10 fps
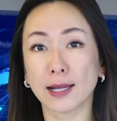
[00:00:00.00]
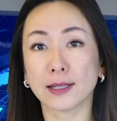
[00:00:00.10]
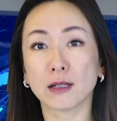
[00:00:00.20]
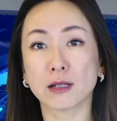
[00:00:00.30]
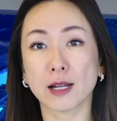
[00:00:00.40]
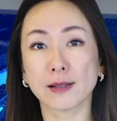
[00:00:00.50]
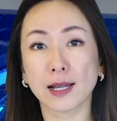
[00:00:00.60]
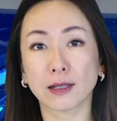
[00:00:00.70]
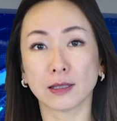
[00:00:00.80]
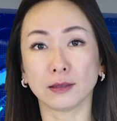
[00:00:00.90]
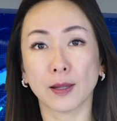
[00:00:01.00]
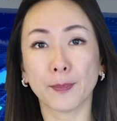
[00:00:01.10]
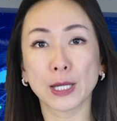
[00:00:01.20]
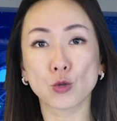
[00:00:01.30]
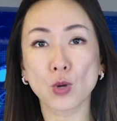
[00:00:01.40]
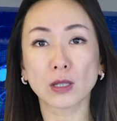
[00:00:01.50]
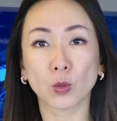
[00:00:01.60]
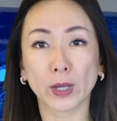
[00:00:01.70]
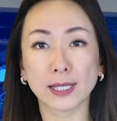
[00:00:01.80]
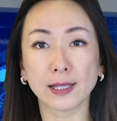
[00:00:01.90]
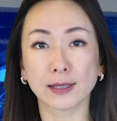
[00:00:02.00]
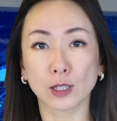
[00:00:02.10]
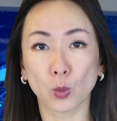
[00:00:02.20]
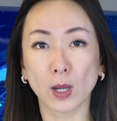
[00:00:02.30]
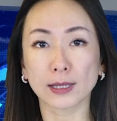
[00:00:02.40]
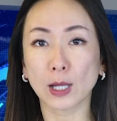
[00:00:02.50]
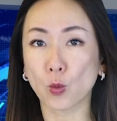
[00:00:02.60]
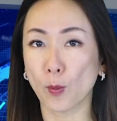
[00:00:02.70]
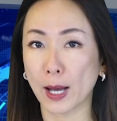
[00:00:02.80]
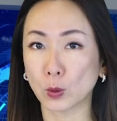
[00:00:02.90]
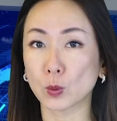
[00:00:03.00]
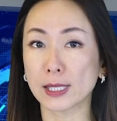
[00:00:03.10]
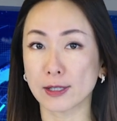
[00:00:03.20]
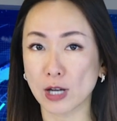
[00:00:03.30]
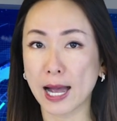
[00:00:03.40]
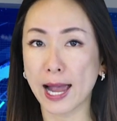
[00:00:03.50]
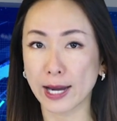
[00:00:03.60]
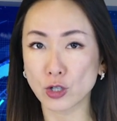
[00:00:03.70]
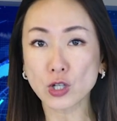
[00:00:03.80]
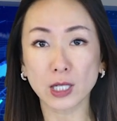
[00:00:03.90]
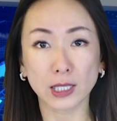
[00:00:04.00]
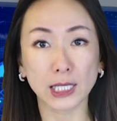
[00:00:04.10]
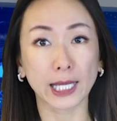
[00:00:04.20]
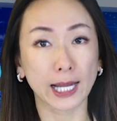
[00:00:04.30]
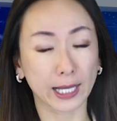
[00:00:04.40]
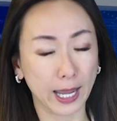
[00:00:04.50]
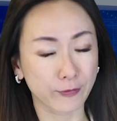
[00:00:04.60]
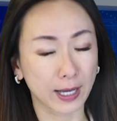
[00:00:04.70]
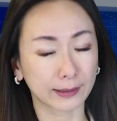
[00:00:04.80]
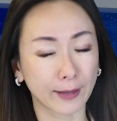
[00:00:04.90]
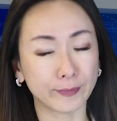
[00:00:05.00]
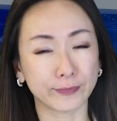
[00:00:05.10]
一个人在可能被撞的危险情况下过马路，警察还是可以给他开罚单。